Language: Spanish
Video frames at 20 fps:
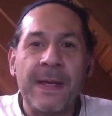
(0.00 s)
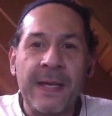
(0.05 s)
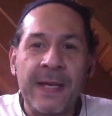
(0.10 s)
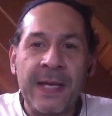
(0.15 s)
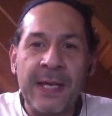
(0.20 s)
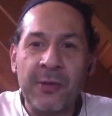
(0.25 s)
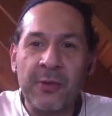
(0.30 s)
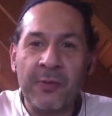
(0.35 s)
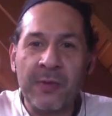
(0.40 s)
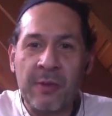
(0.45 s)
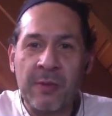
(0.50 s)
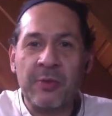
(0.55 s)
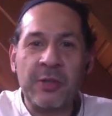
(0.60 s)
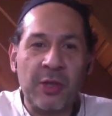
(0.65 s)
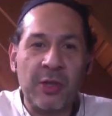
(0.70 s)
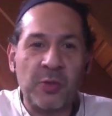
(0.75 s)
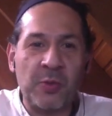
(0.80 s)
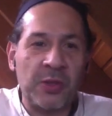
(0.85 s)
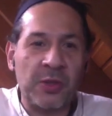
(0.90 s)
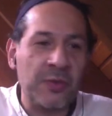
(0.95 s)
y nos vemos
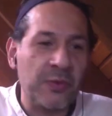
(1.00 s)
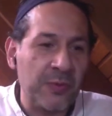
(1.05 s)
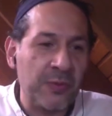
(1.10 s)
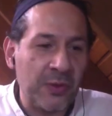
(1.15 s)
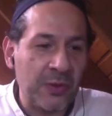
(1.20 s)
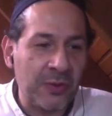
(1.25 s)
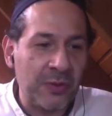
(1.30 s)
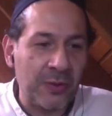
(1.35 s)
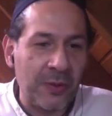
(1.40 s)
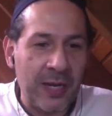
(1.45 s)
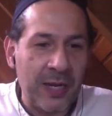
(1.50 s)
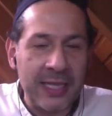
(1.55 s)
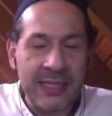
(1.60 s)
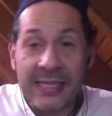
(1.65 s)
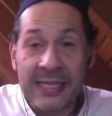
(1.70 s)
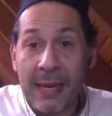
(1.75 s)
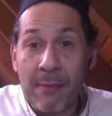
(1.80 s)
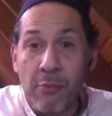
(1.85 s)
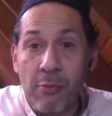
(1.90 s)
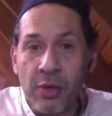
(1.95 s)
en los próximos videos
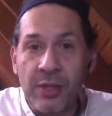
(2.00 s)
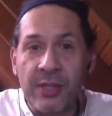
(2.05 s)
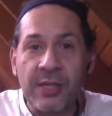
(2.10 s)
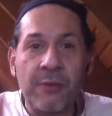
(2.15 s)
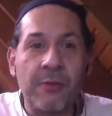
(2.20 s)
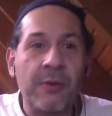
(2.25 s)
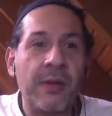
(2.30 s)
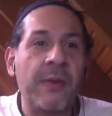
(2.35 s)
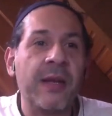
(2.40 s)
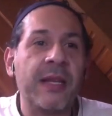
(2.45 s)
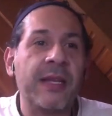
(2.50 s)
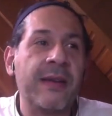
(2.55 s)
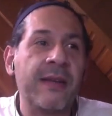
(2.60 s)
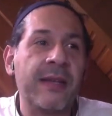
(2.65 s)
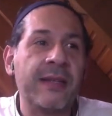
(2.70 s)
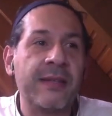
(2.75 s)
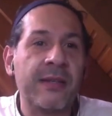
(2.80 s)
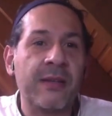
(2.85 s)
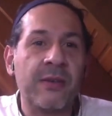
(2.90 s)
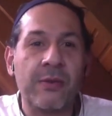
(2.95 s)
tutoriales que muy seguramente
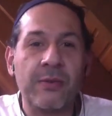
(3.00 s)
van a ser